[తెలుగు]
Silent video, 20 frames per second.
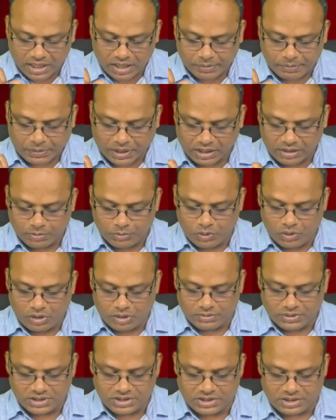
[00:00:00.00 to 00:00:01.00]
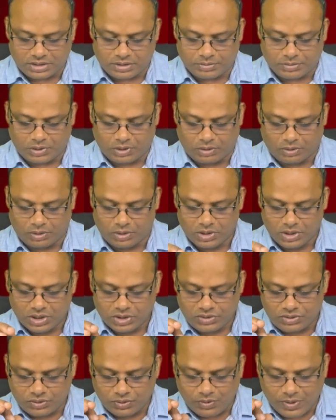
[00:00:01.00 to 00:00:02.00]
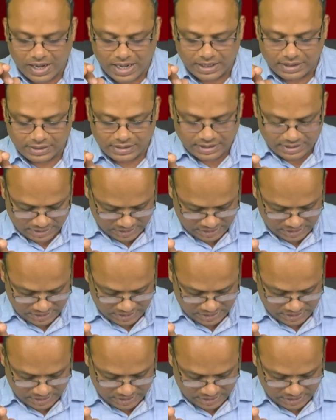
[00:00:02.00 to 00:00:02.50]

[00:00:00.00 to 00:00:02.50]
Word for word: మాట పదమూడవ వచనంలో సువార్త